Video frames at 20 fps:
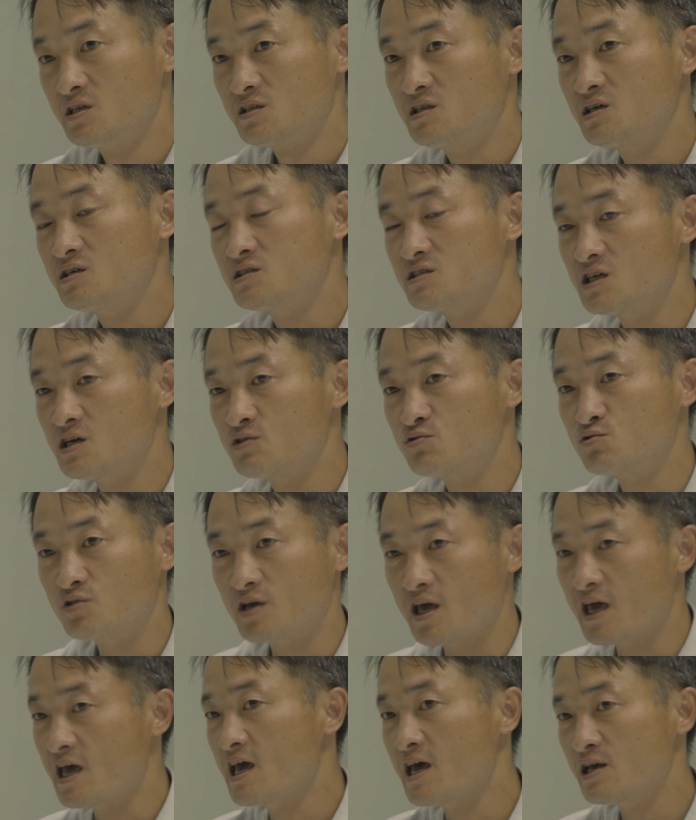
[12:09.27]
특채로
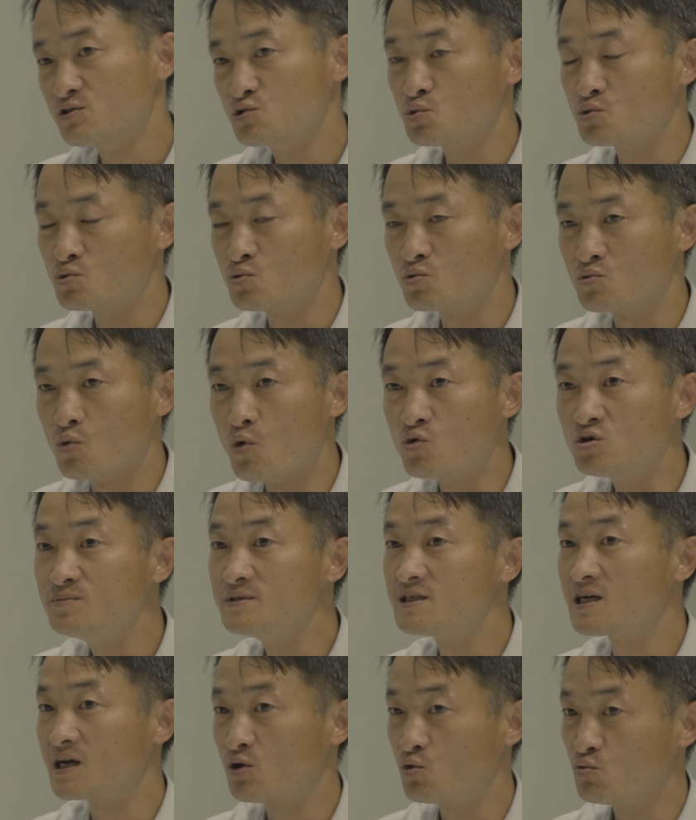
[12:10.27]
계속 오 급
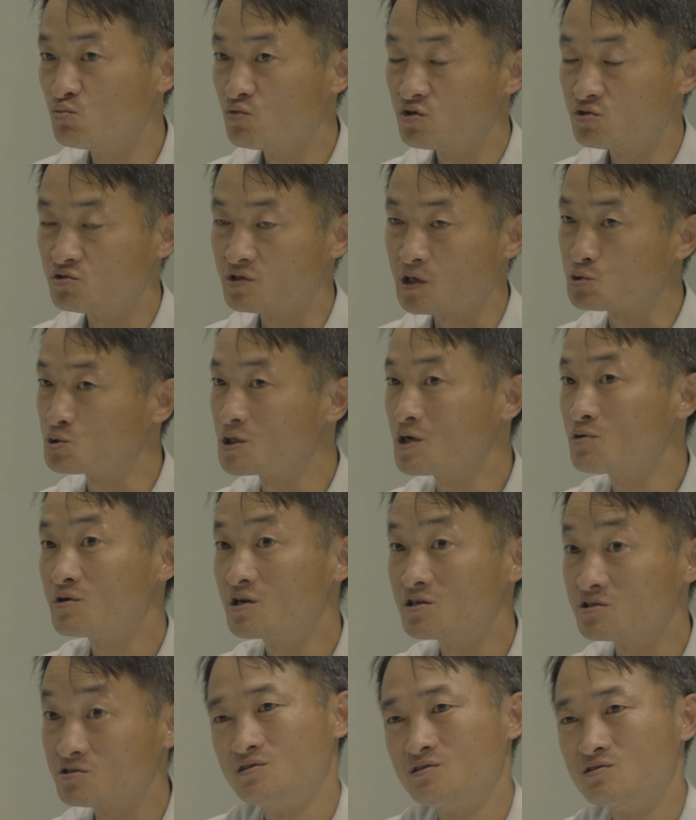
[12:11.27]
이상의 공무원을 계속
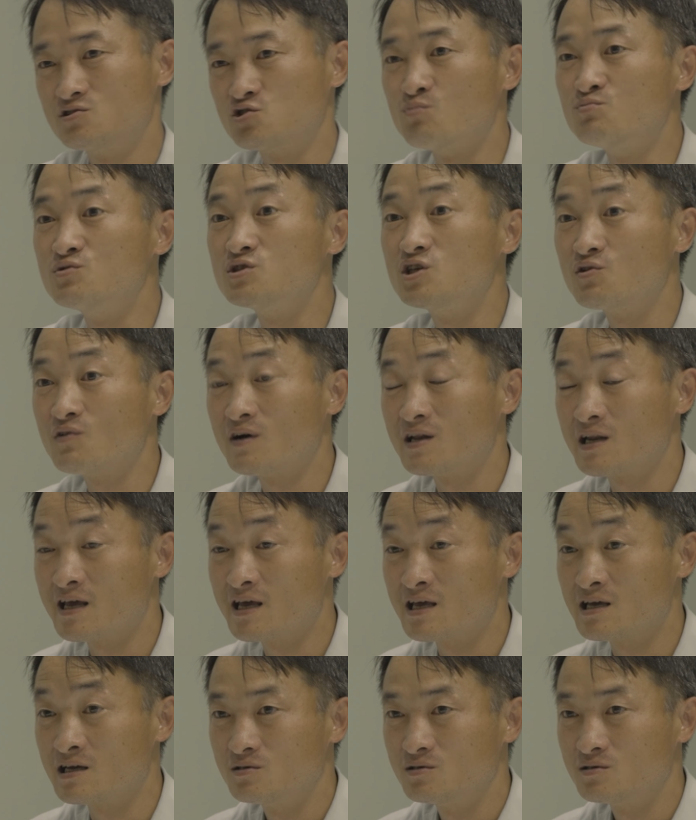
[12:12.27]
채용을 했어요.
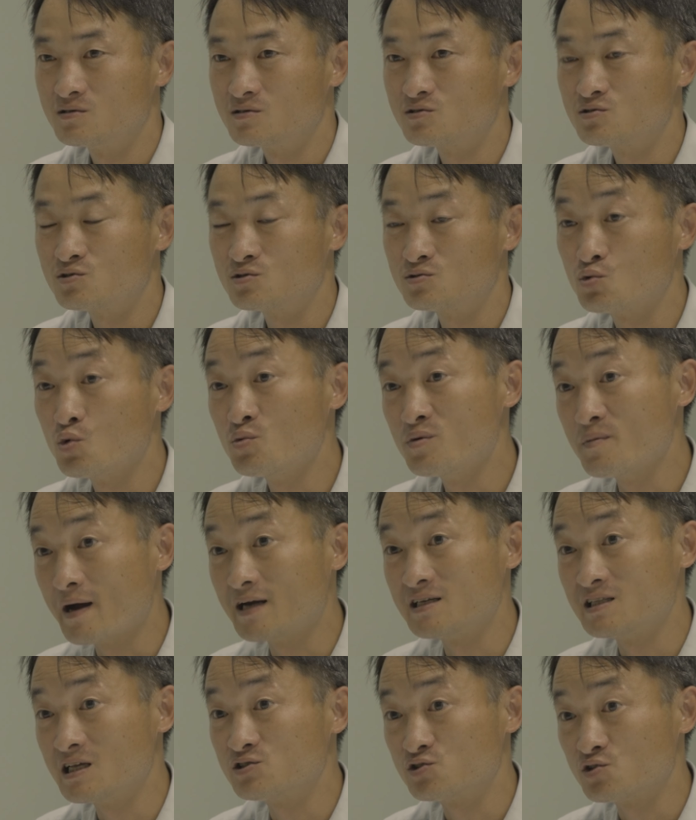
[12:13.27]
전문기관에. 그래서 도움이
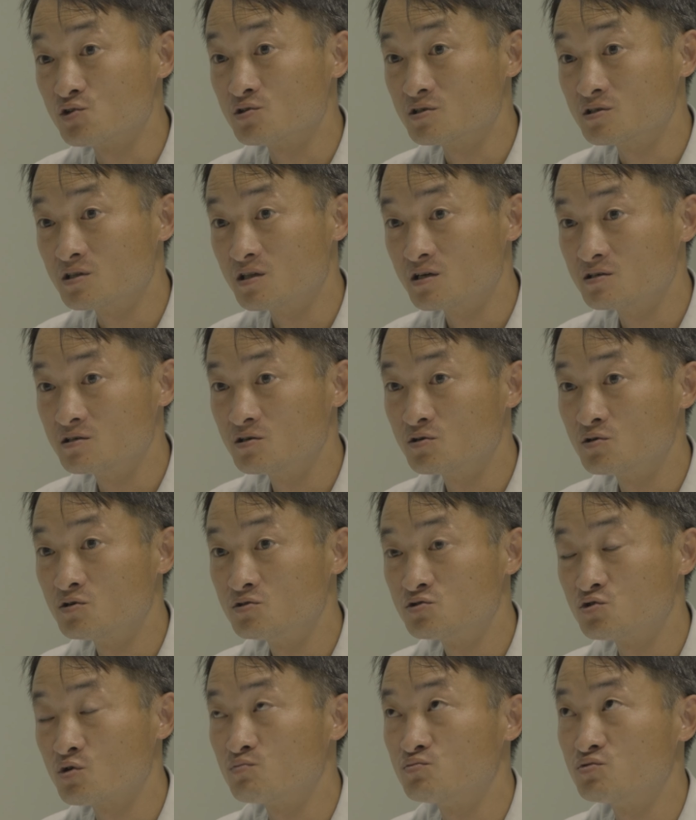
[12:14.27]
많이 됐죠. 그때
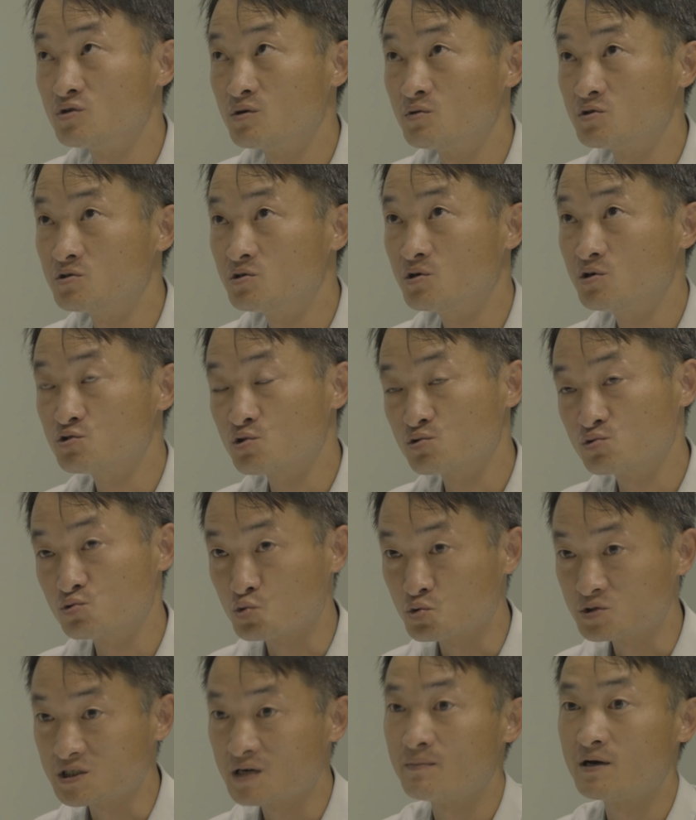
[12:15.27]
그런 덕분에 뭐 특허청도
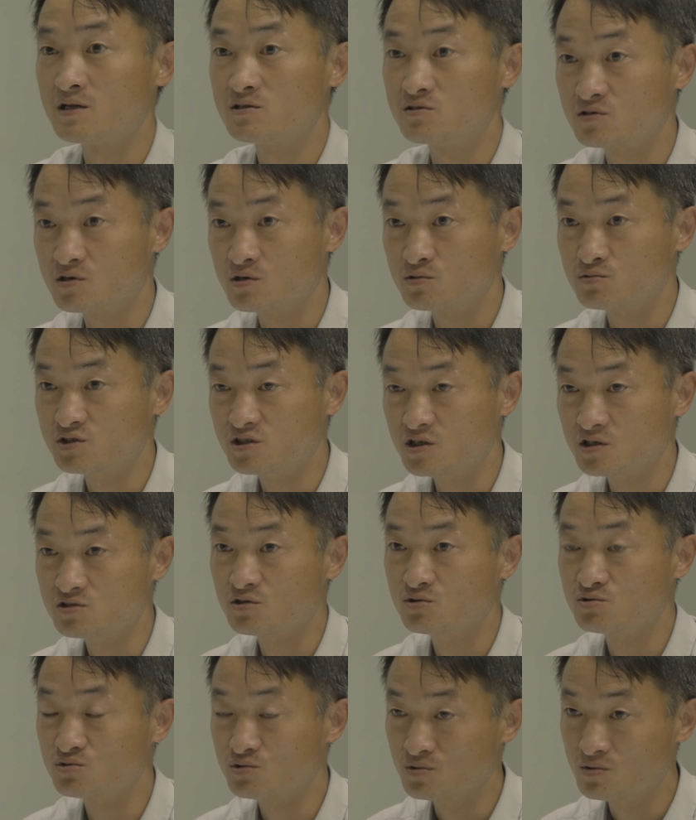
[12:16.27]
좋은 사람 만들고
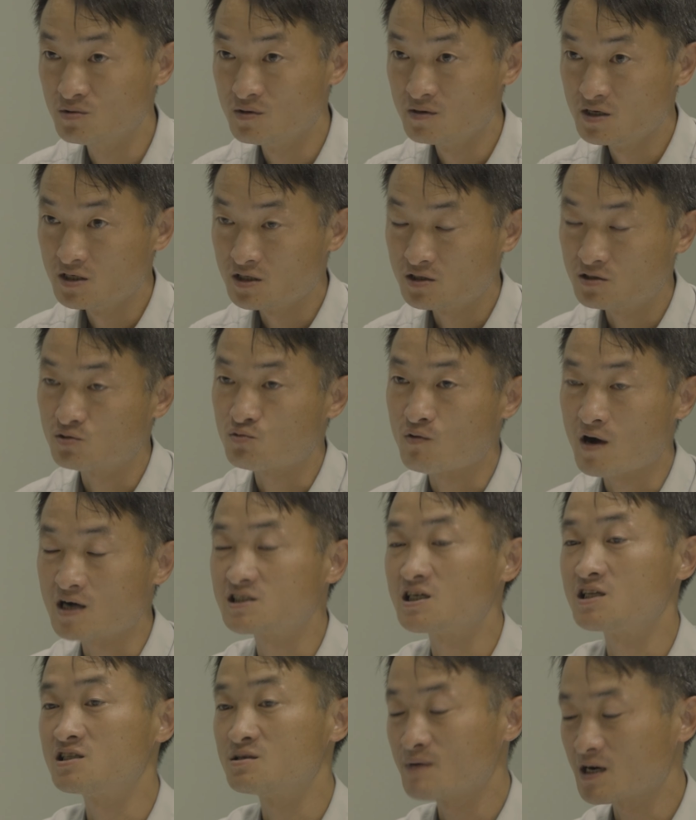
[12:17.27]
시격처도 그런
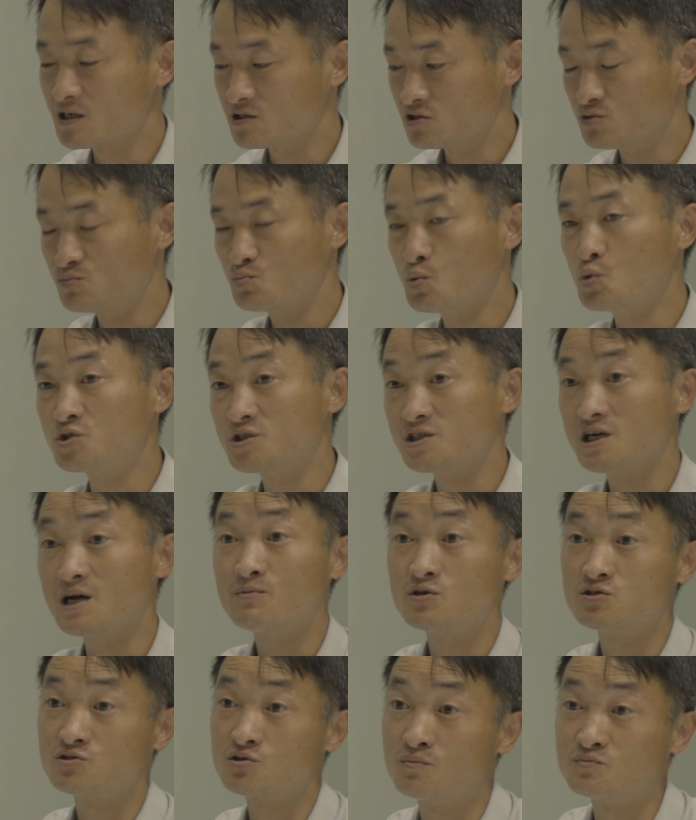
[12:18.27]
과학자들 막 포진을
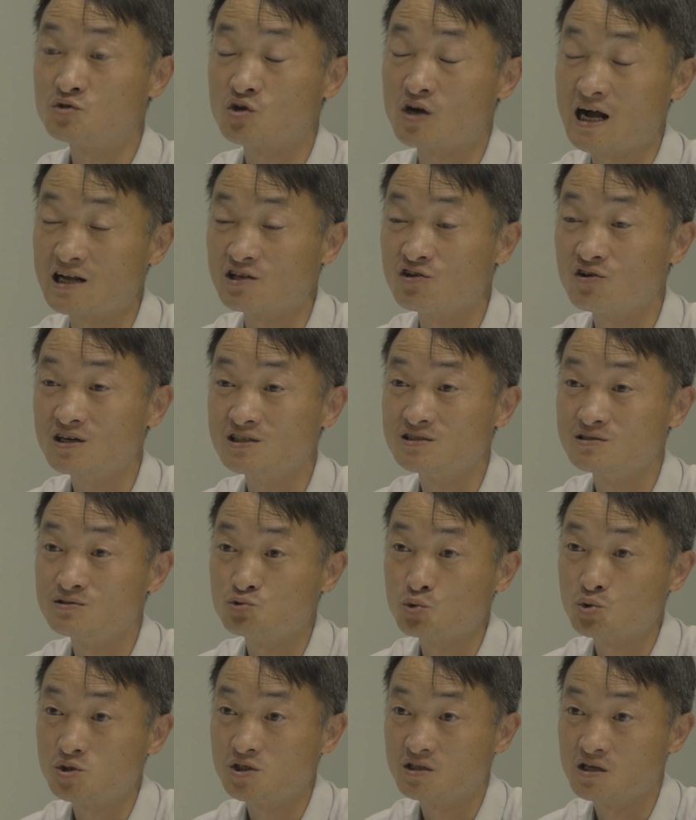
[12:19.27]
하면서 엄청 강력한
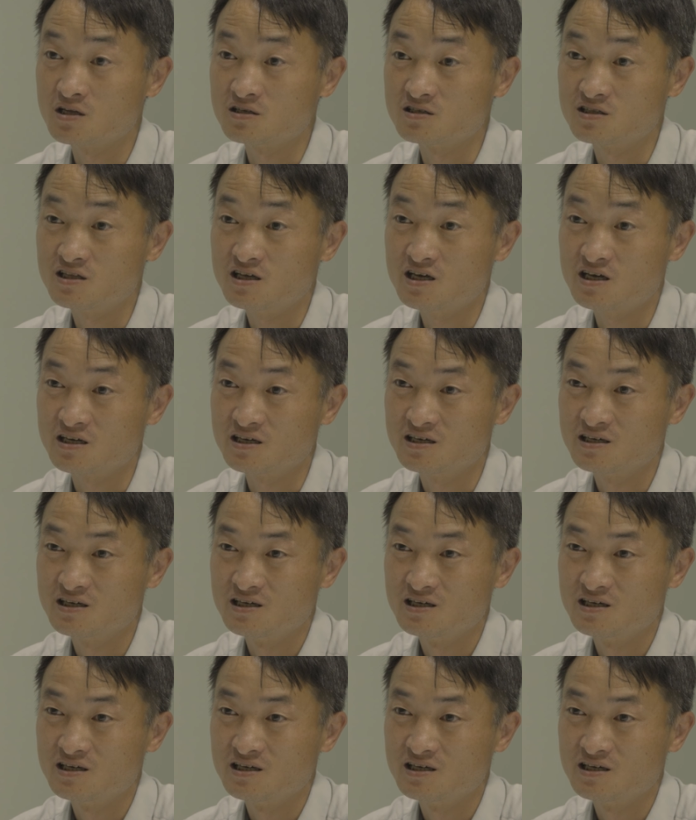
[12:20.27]
조직이 됐는데